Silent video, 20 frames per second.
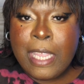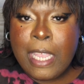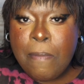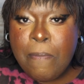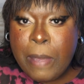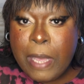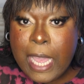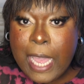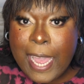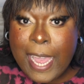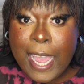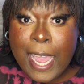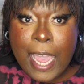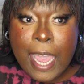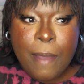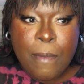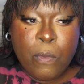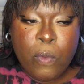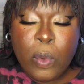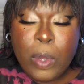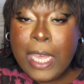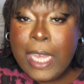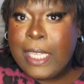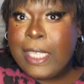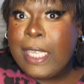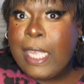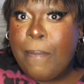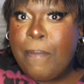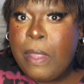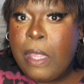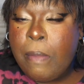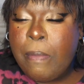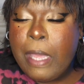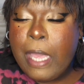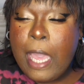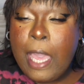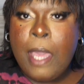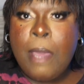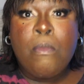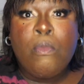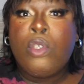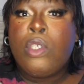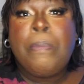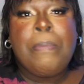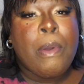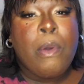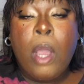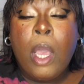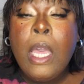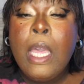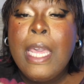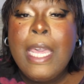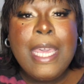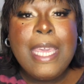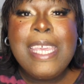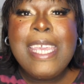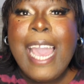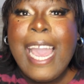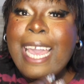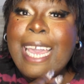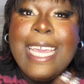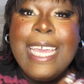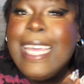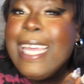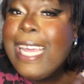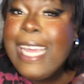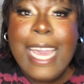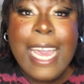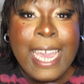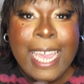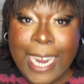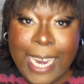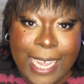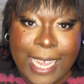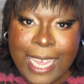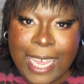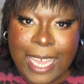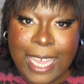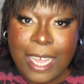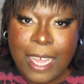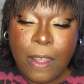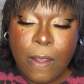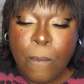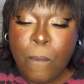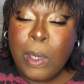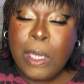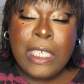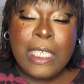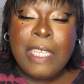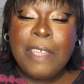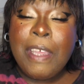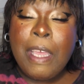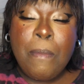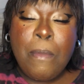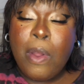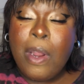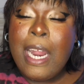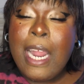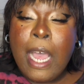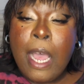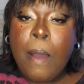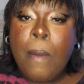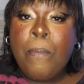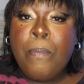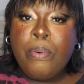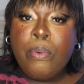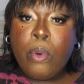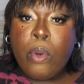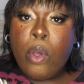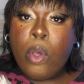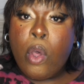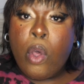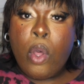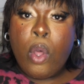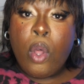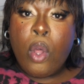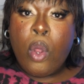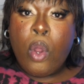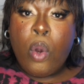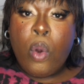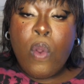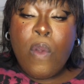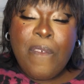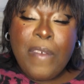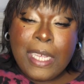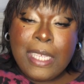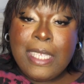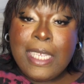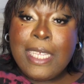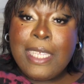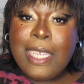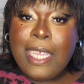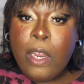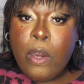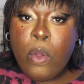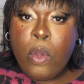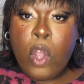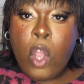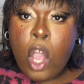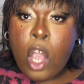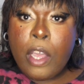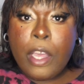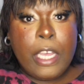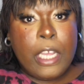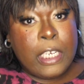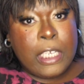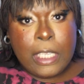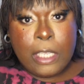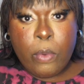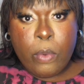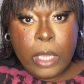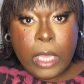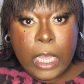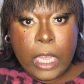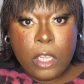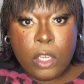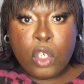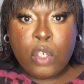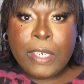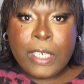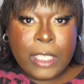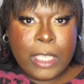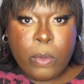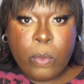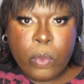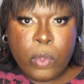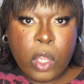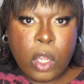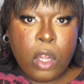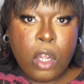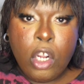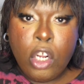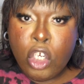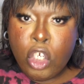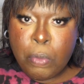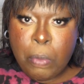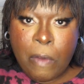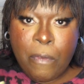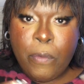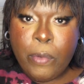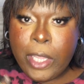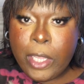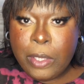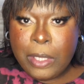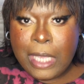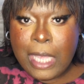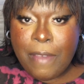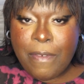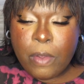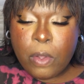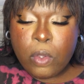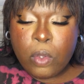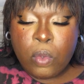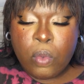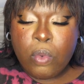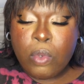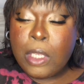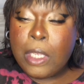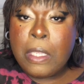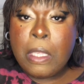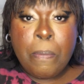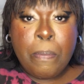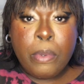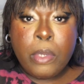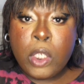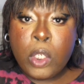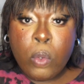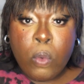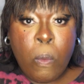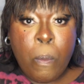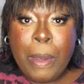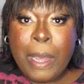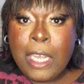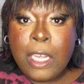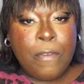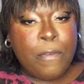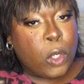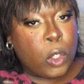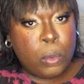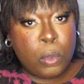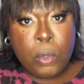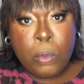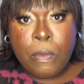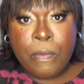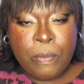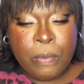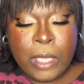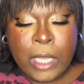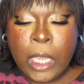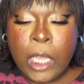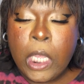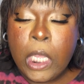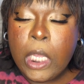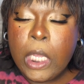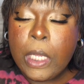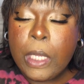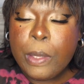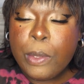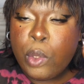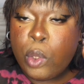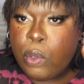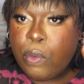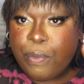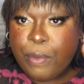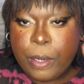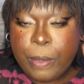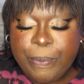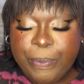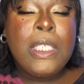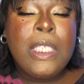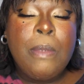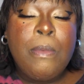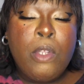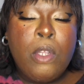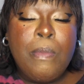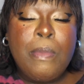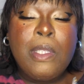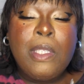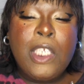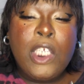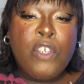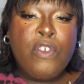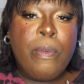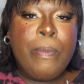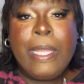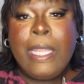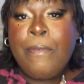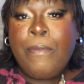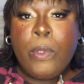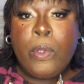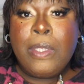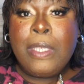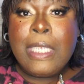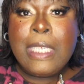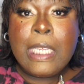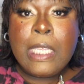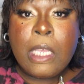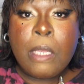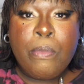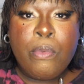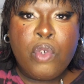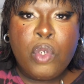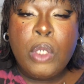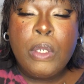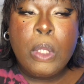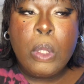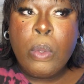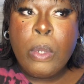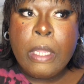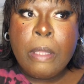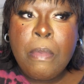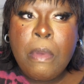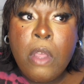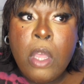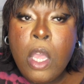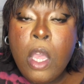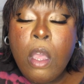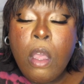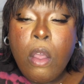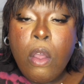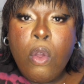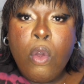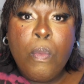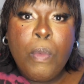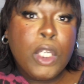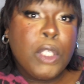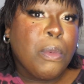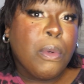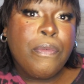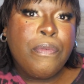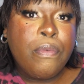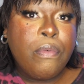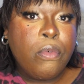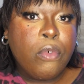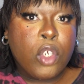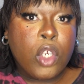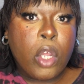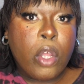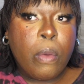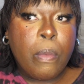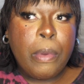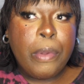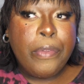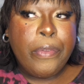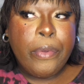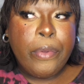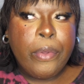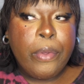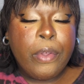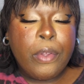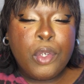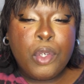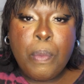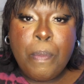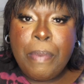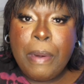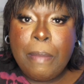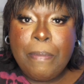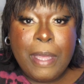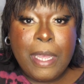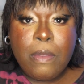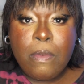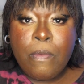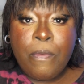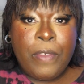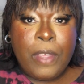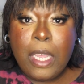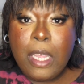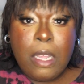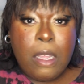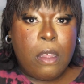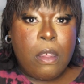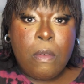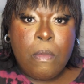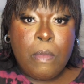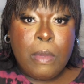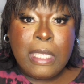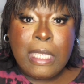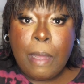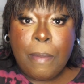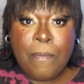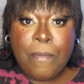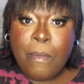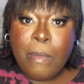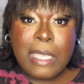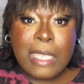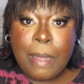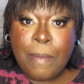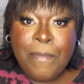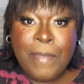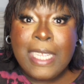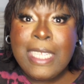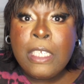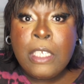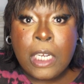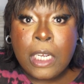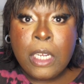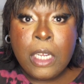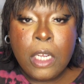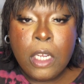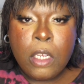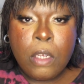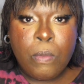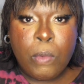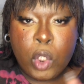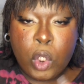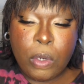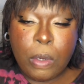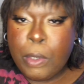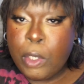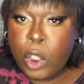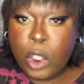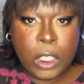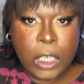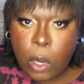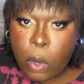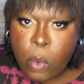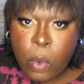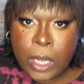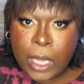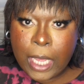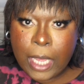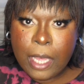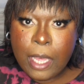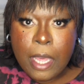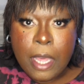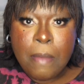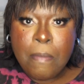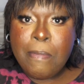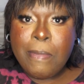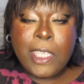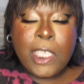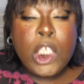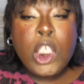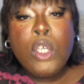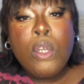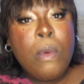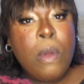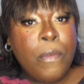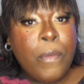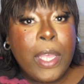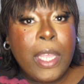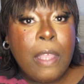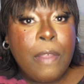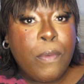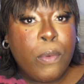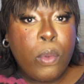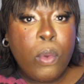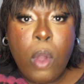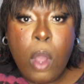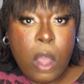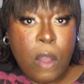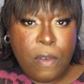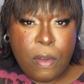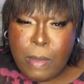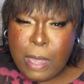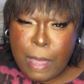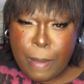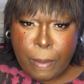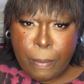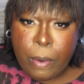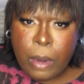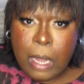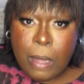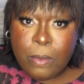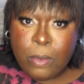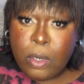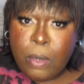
TBM ou Extrême TBM ou je sais pas quoi. Il y a rien écrit. Moi, j'étais vraiment là pour euh, le faciès et le corps et j'étais ok. Tu vois, j'étais content. Je m'en foutais de ce qu'il y avait en dessous, que c'était petit ou pas. Franchement, je m'en foutais. Tu vois. Il me demande si je veux pas des photos de ses attributs. Je dis concrètement, euh, moi, je m'en fous. Genre en mode, euh, tu me plais bien, donc viens. Euh, moi, ça, moi, ça me va déjà. Moi, tu vois, moi, je suis déjà ok. Mais si tu veux des photos, en vrai il y a pas de problème.